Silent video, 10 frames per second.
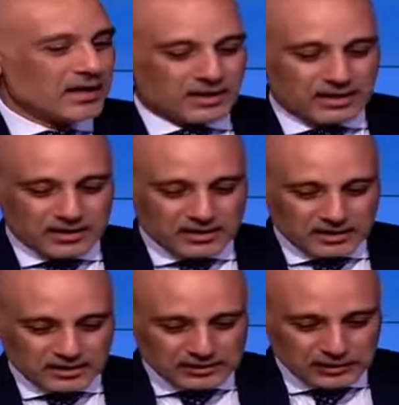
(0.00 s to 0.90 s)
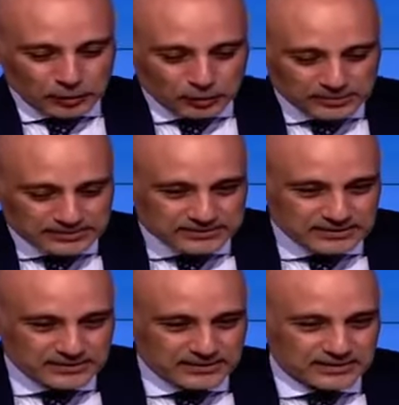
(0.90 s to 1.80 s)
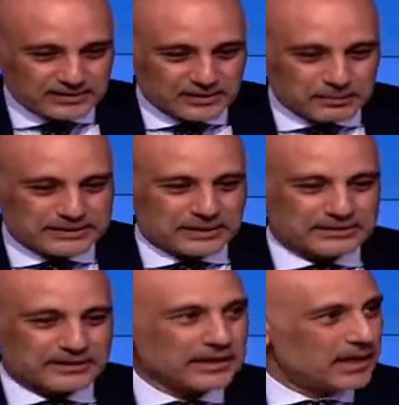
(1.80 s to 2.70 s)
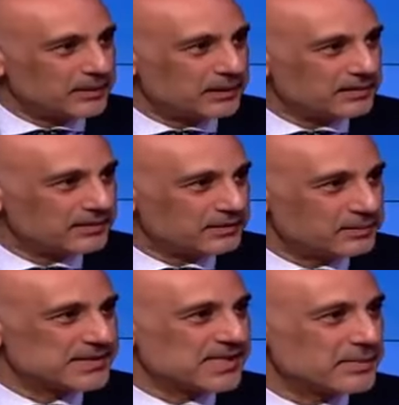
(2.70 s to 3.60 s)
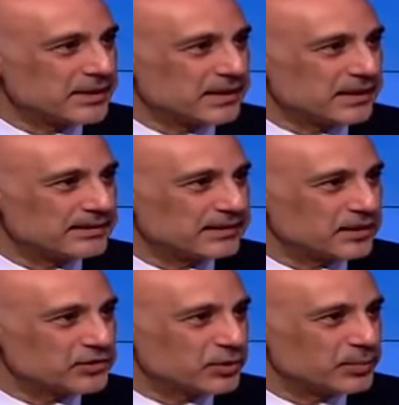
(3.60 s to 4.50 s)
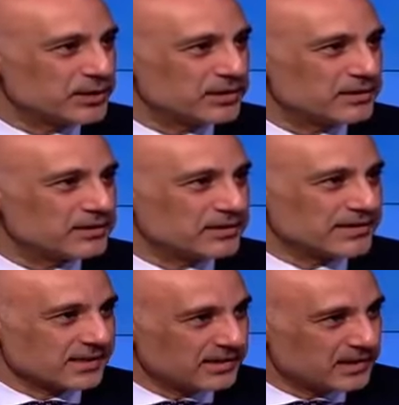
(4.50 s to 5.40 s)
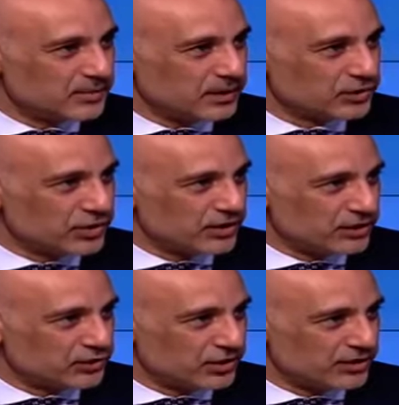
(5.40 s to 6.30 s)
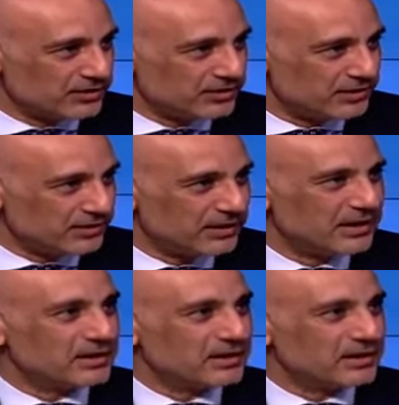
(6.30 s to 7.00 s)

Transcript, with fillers: آه، اليوم أنت بطلة هالعمل بالسابق كان عندك تجربة صغيرة ب 2020 صح